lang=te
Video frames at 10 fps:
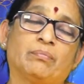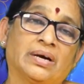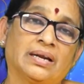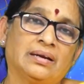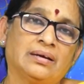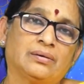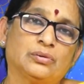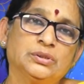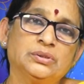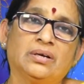బలానా
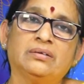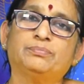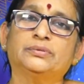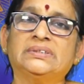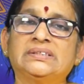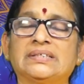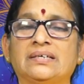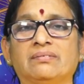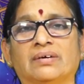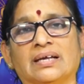రోజు నన్ను
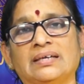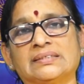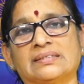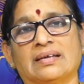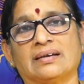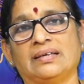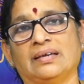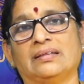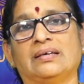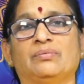పూజించండి వరాలు ఇస్తానని
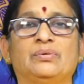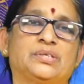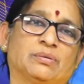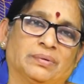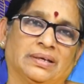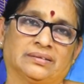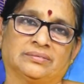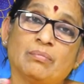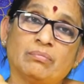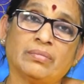ఏ దేవుడు చెప్పల
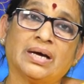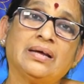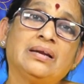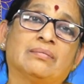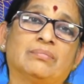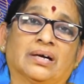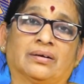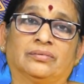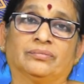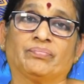మన
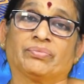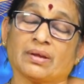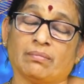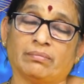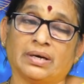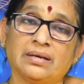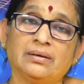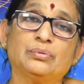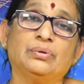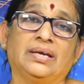నమ్మకం మన
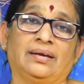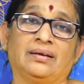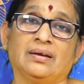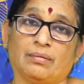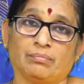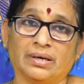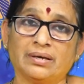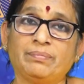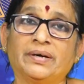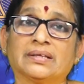గురి
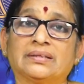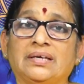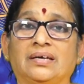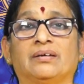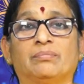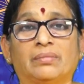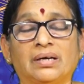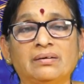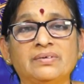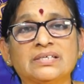మన భక్తి
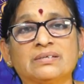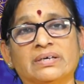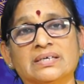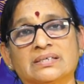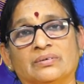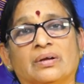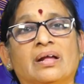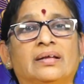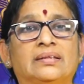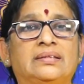మన విశ్వాసం
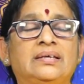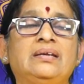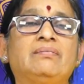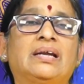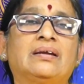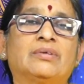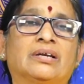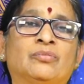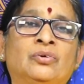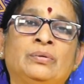దీనివల్ల
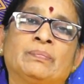మనము